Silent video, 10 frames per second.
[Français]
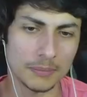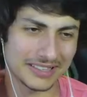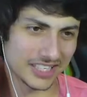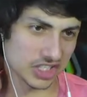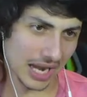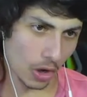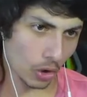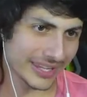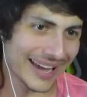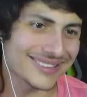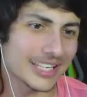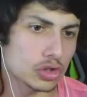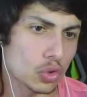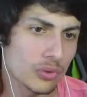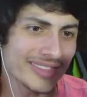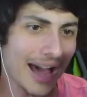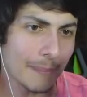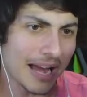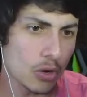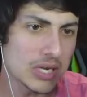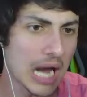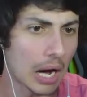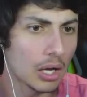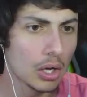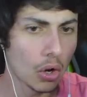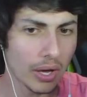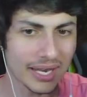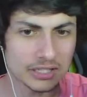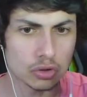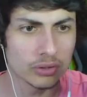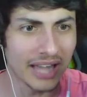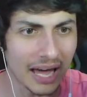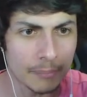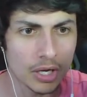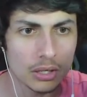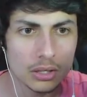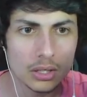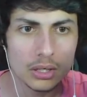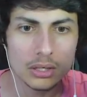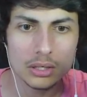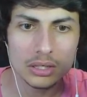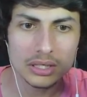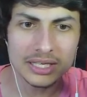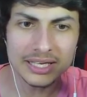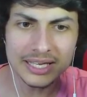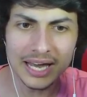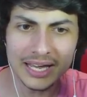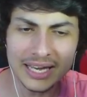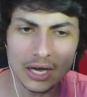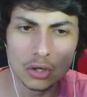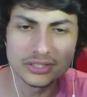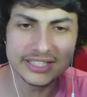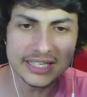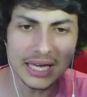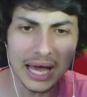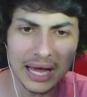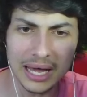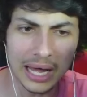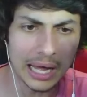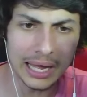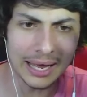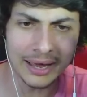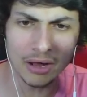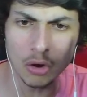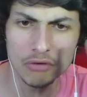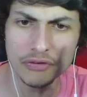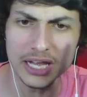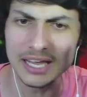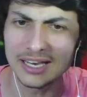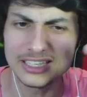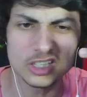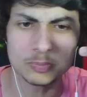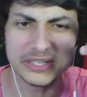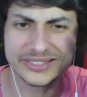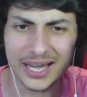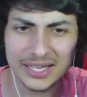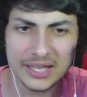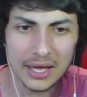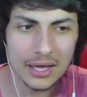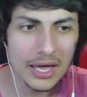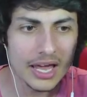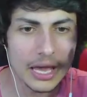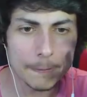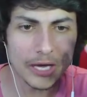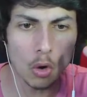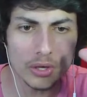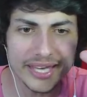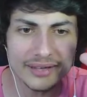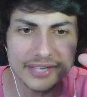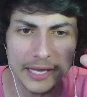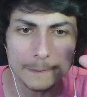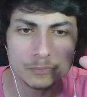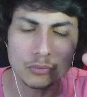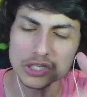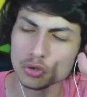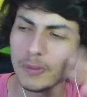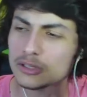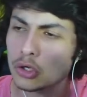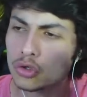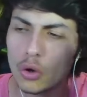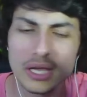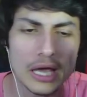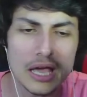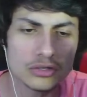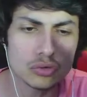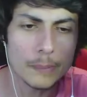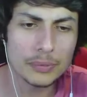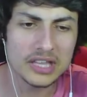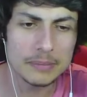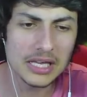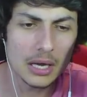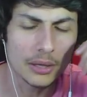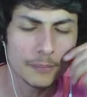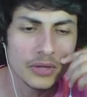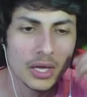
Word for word: Non mais déjà, regardez son arme à lui là Regardez son arme il, a, il a réussi à, enlever les, espèces d'araignées et après regardez. Bon, ils se battent entre eux et euh, ils sont un peu débiles.